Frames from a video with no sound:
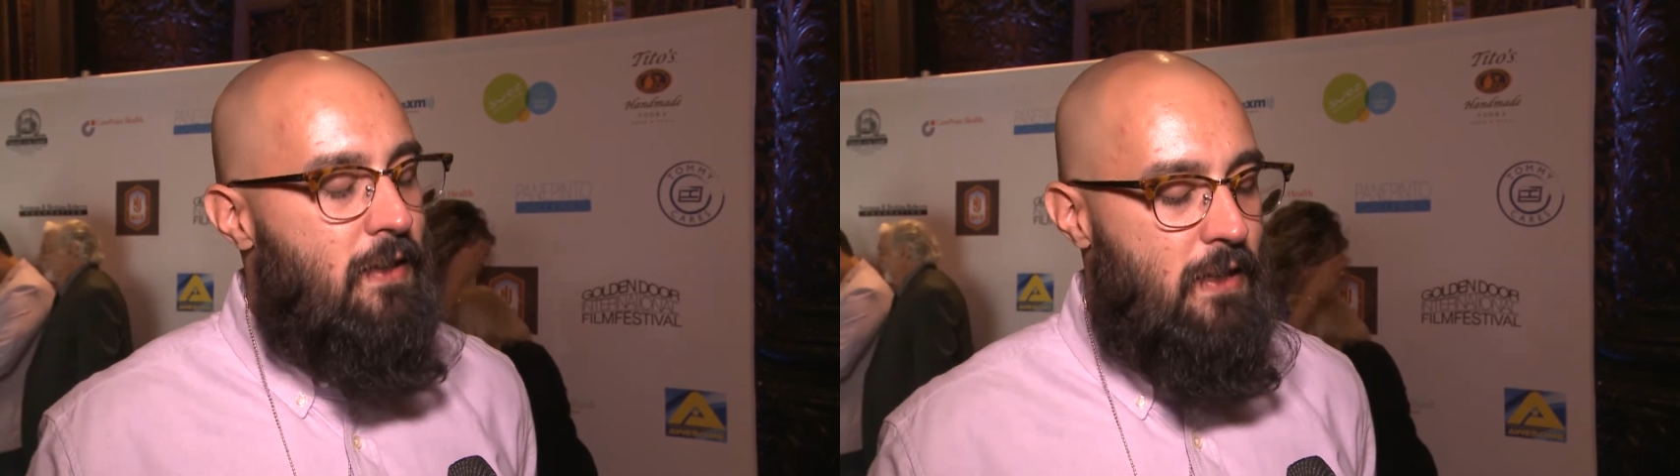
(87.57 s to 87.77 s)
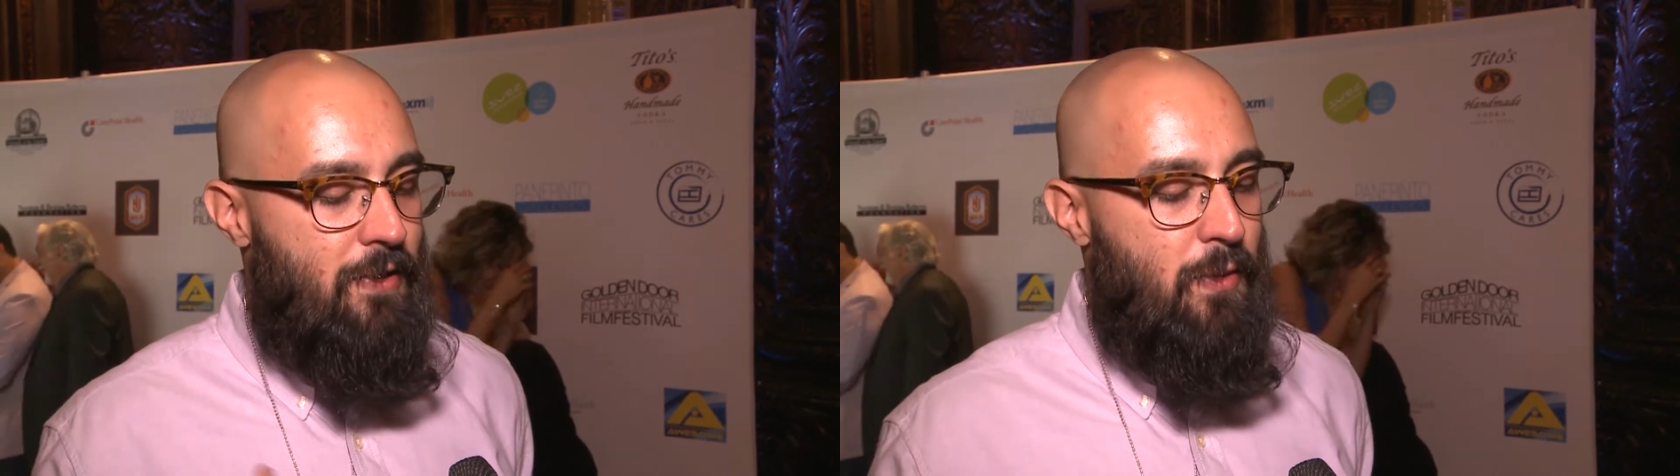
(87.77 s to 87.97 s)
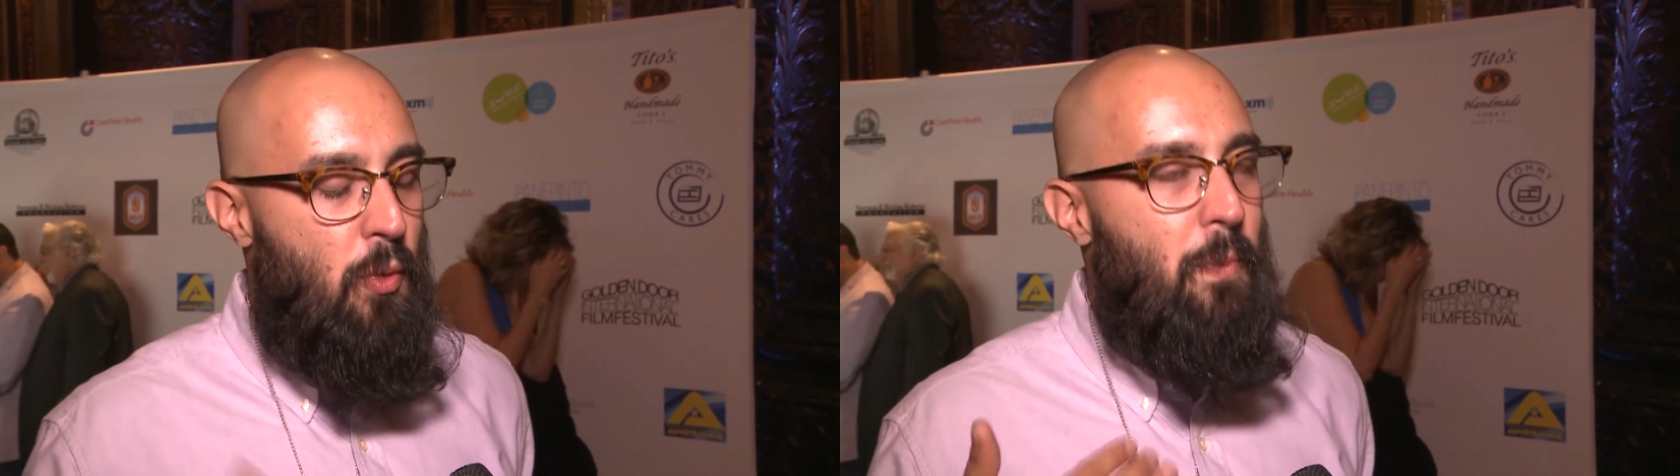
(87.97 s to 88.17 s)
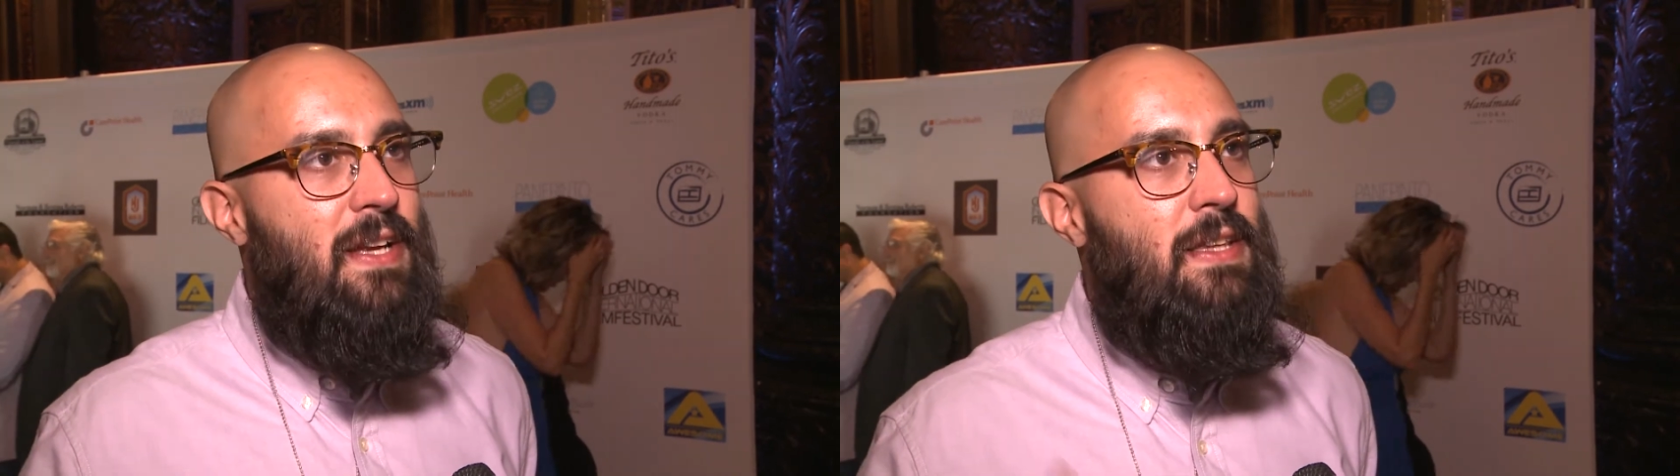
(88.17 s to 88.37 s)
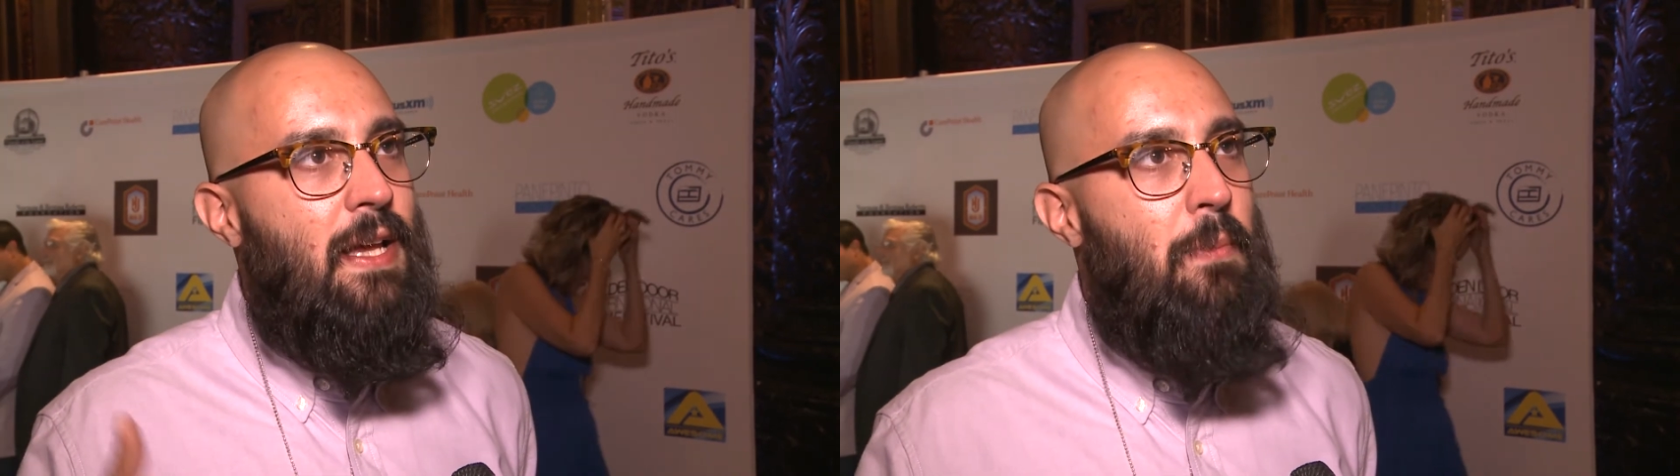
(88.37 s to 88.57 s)
cada
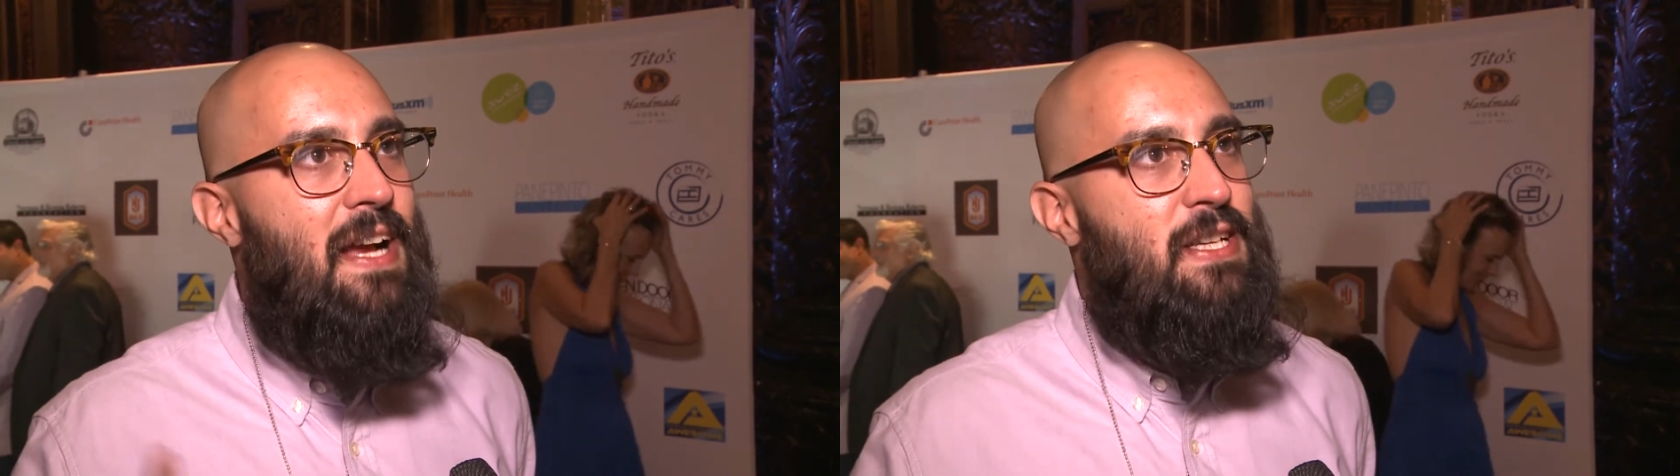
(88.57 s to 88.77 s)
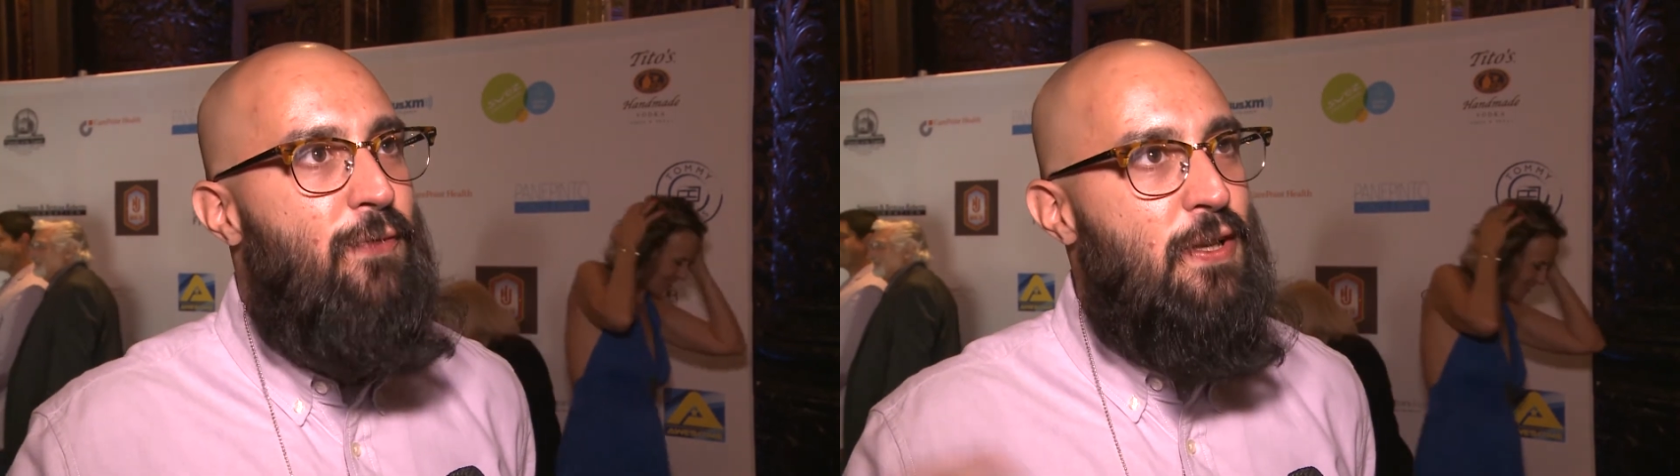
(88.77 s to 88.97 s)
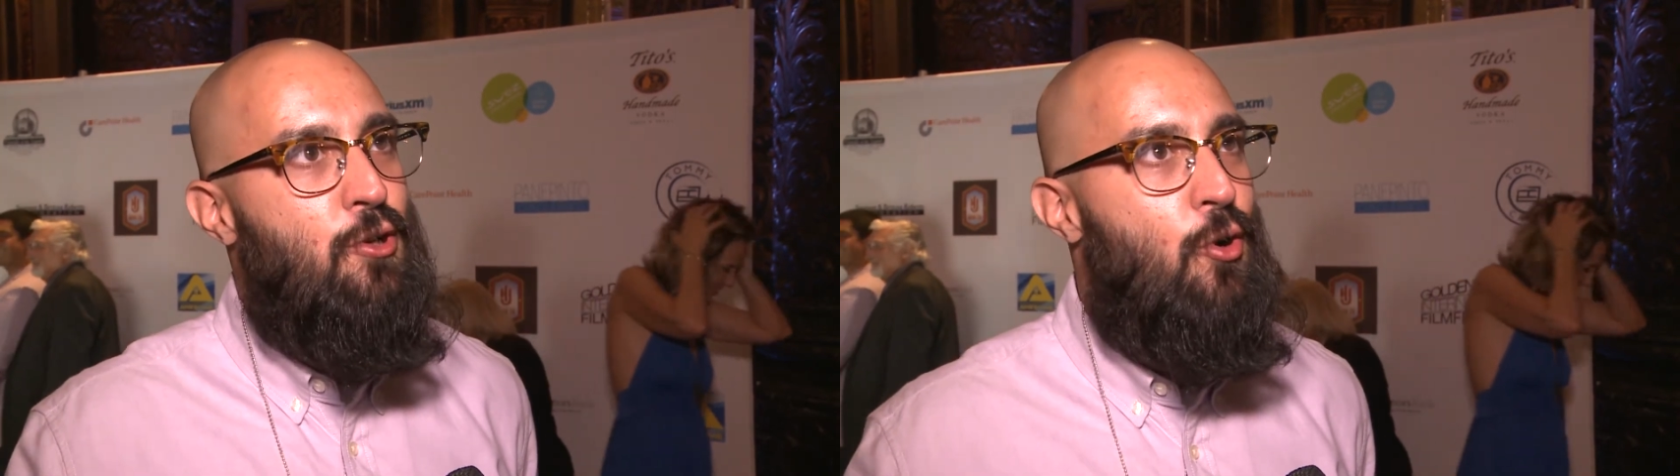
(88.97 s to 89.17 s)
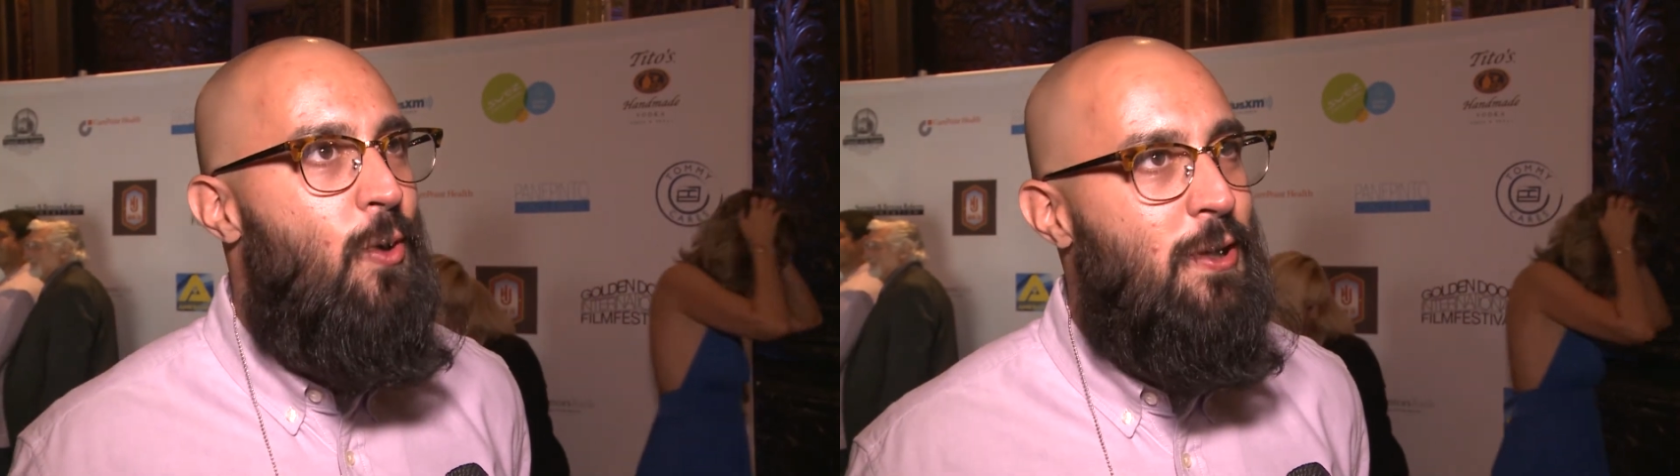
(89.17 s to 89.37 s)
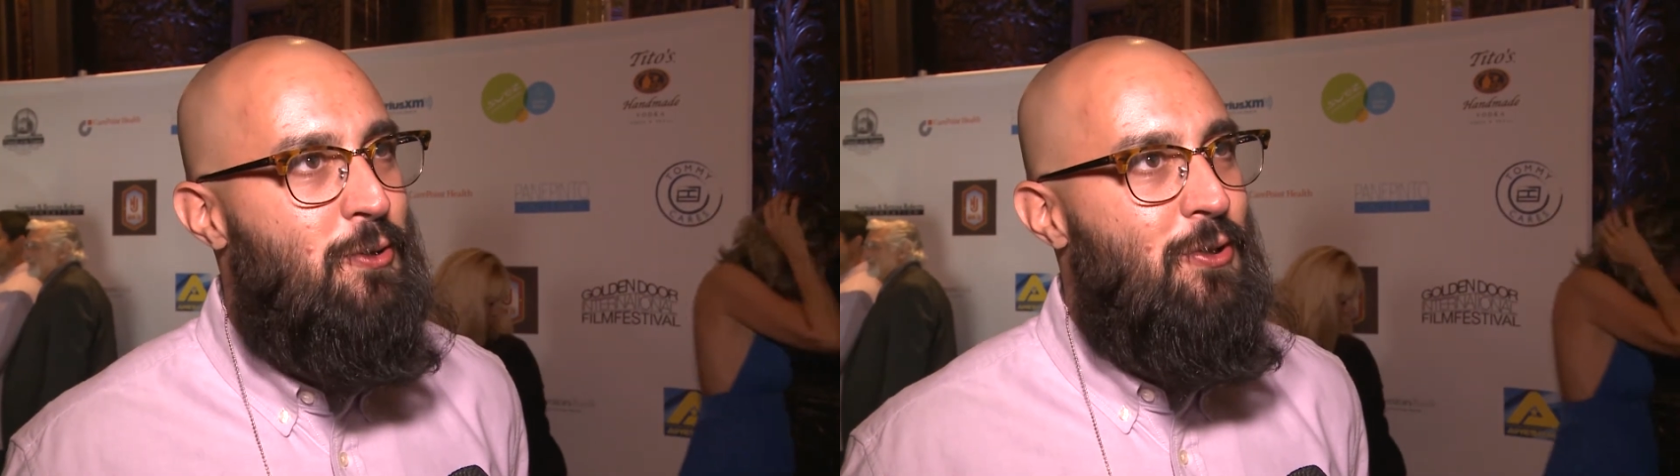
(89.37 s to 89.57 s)
momento era mais difícil que o
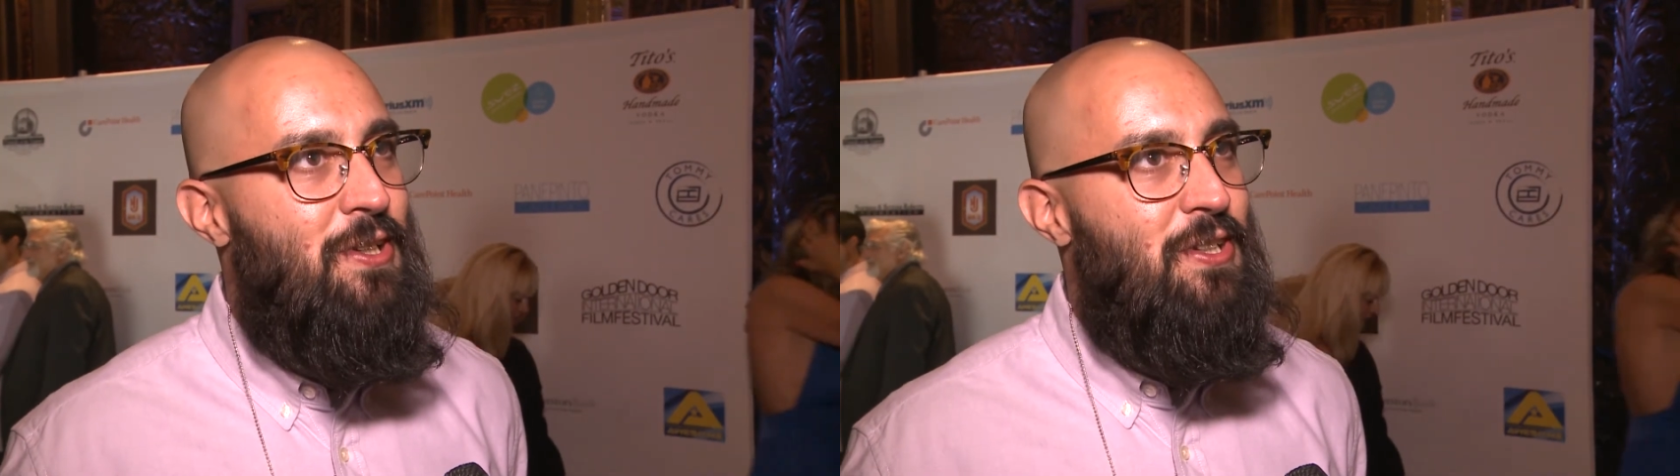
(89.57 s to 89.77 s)
outro.